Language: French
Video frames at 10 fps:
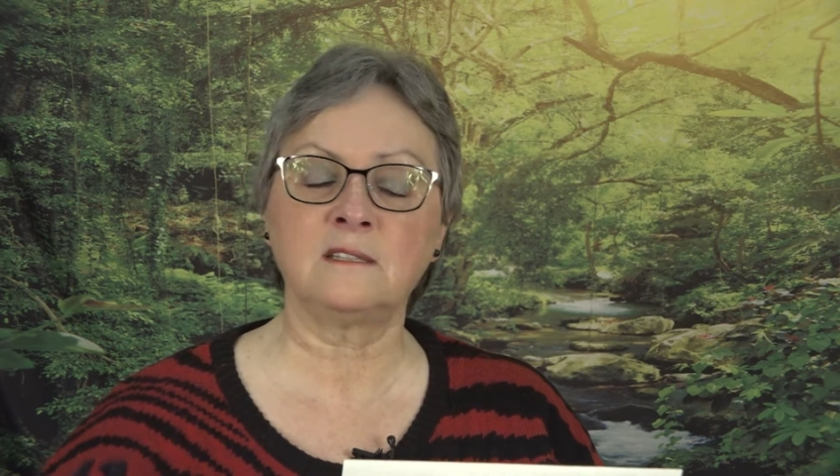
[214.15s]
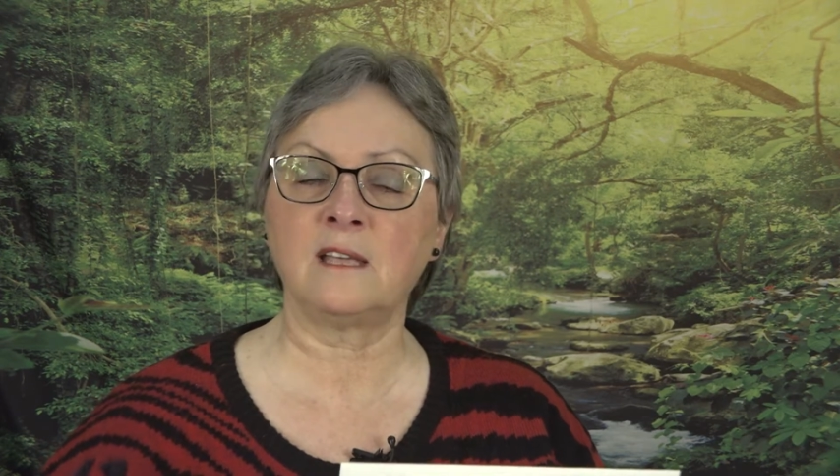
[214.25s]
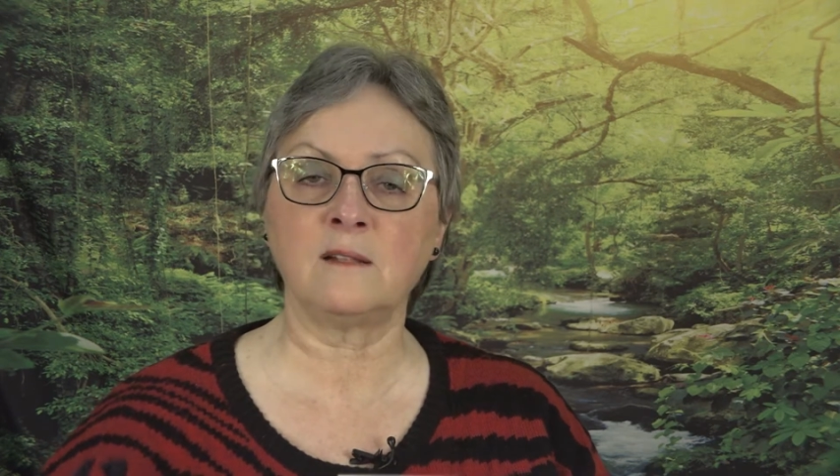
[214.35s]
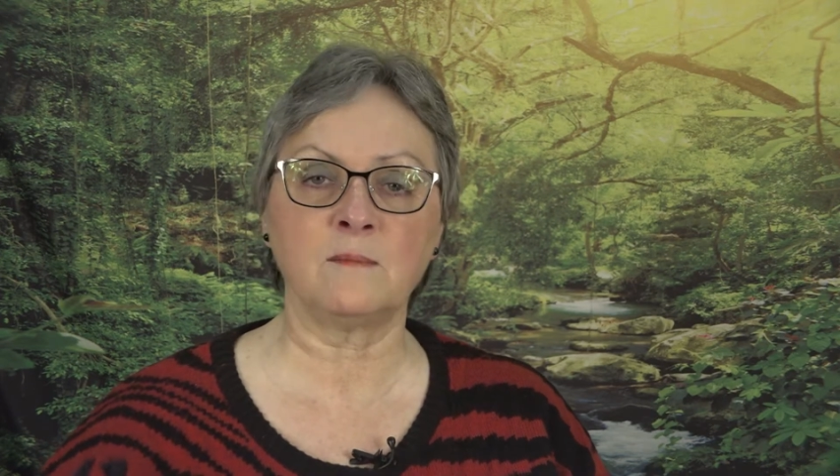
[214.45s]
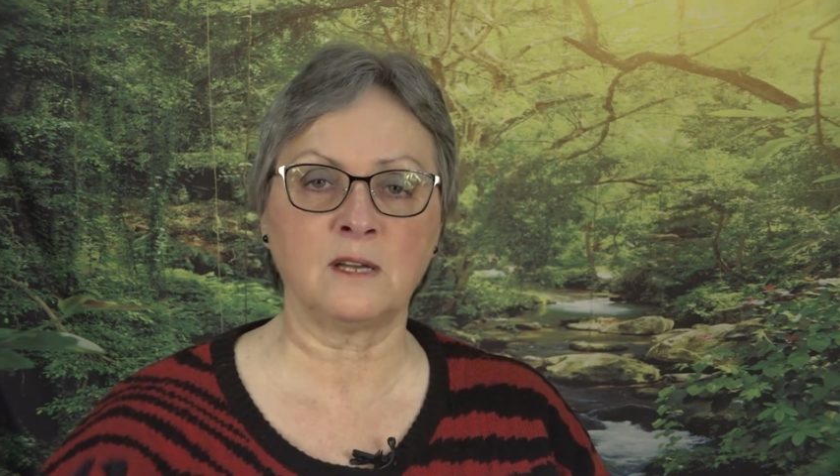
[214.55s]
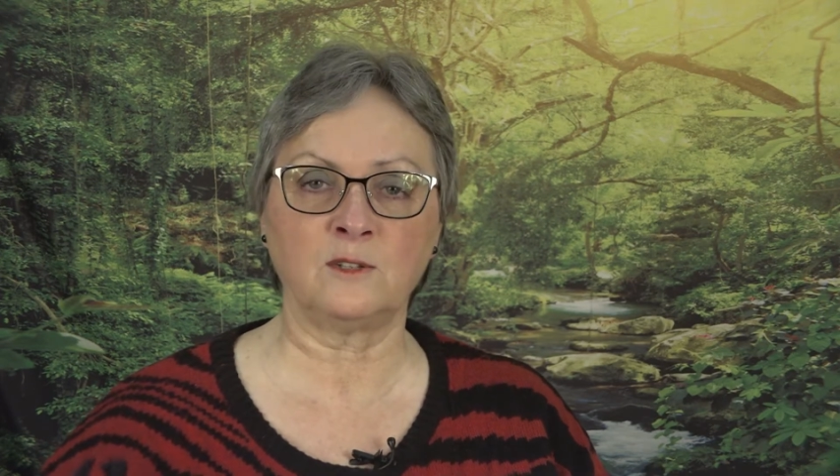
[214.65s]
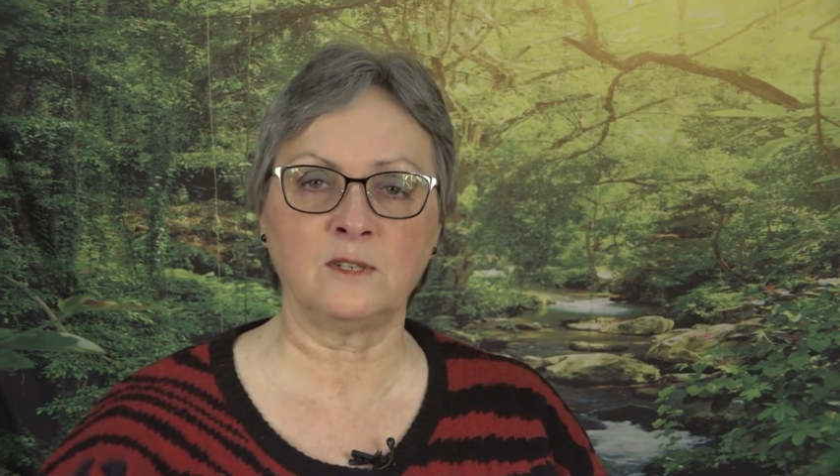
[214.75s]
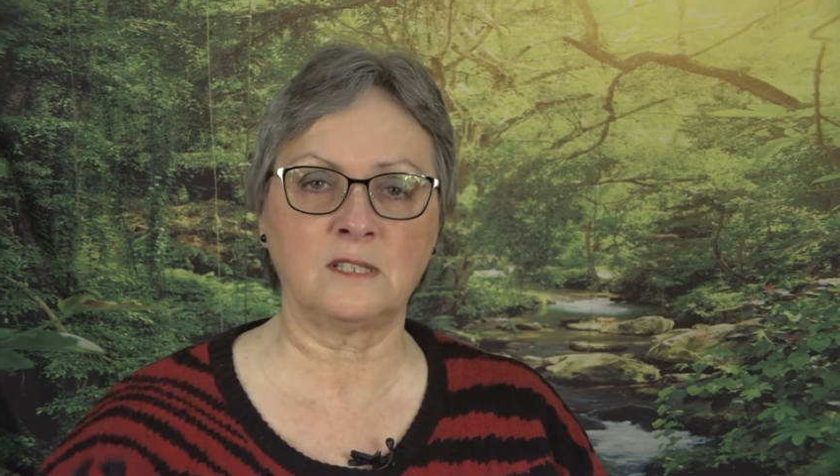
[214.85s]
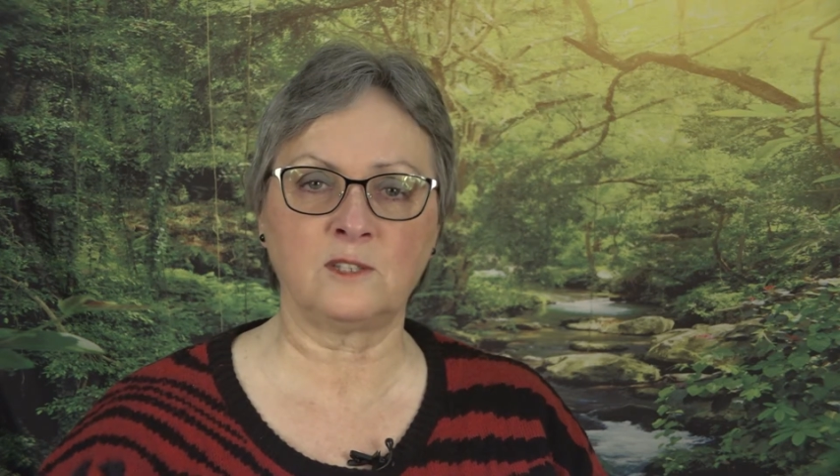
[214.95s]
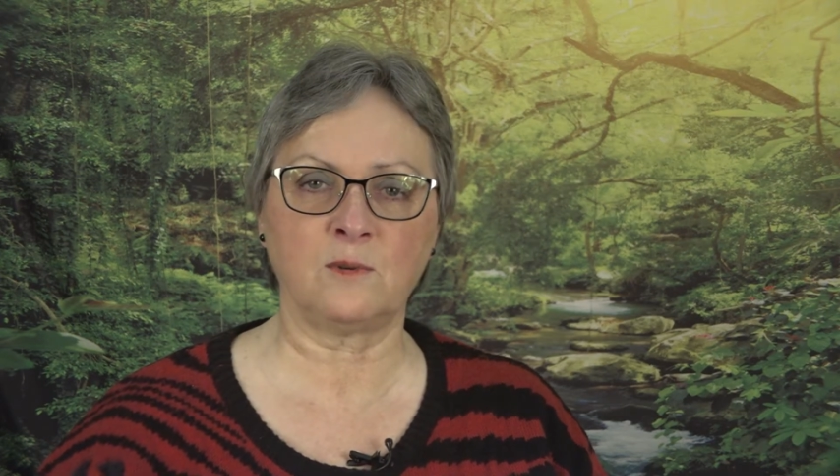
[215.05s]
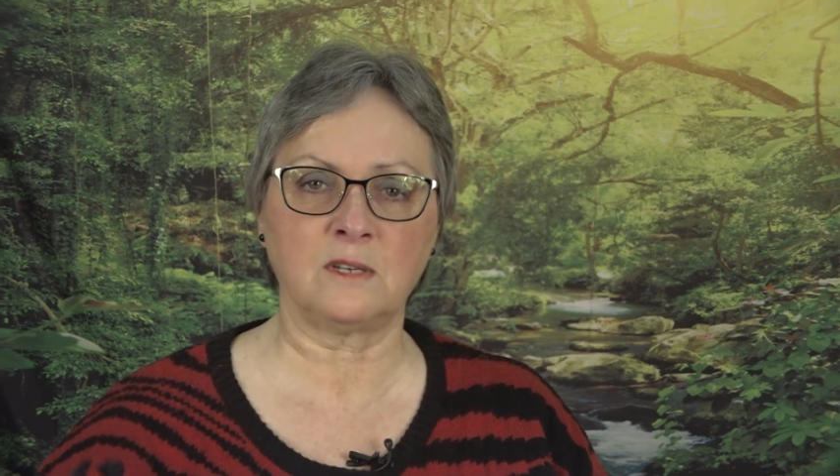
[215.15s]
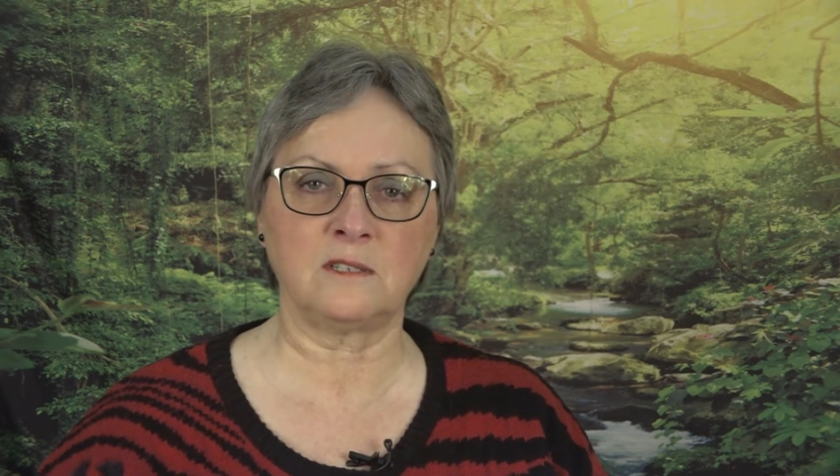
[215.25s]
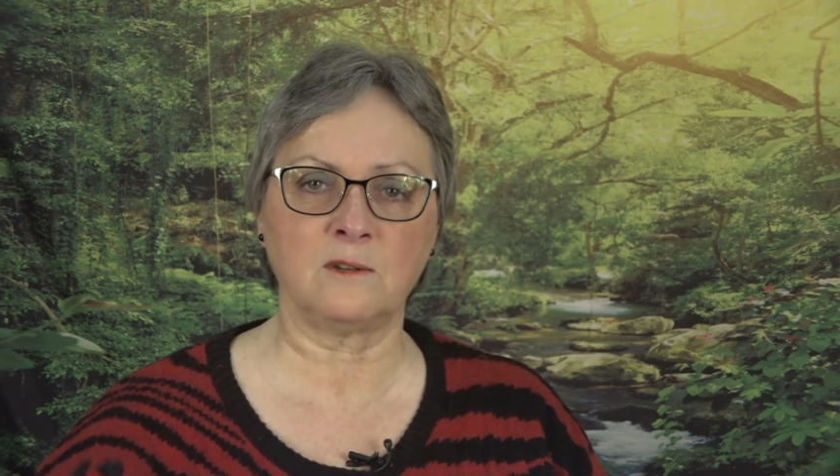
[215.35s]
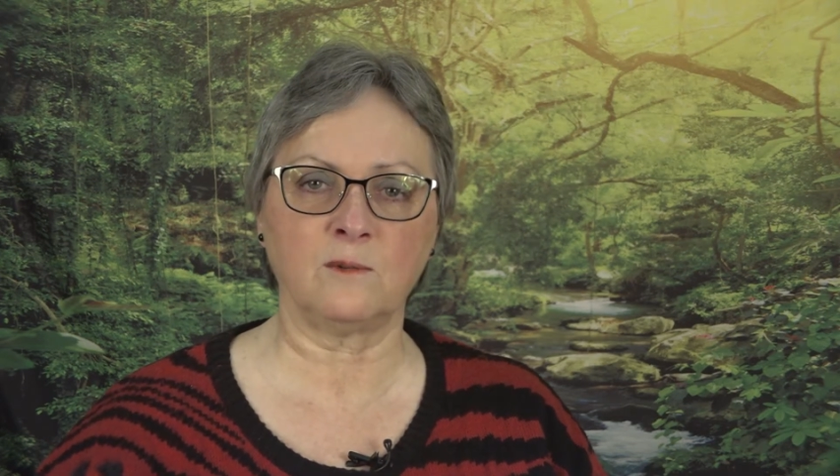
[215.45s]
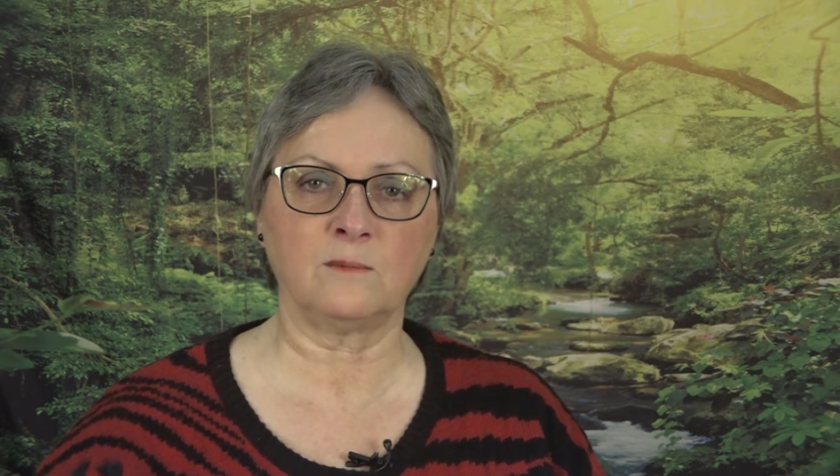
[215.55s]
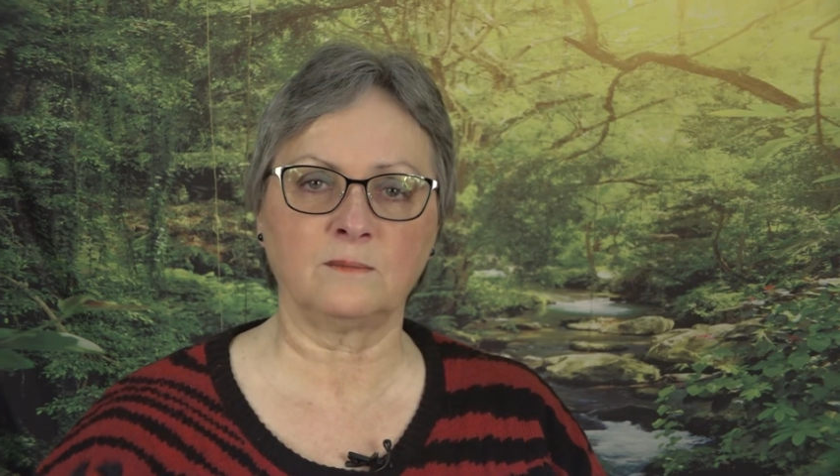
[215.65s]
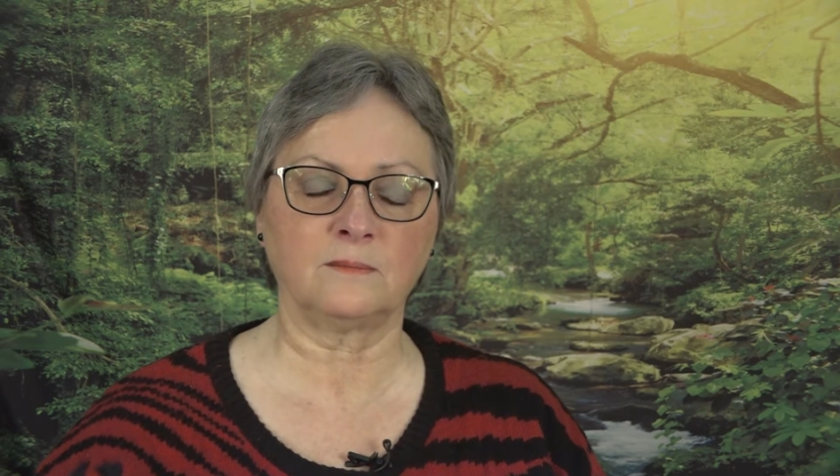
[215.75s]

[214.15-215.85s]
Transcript: tellement de situations.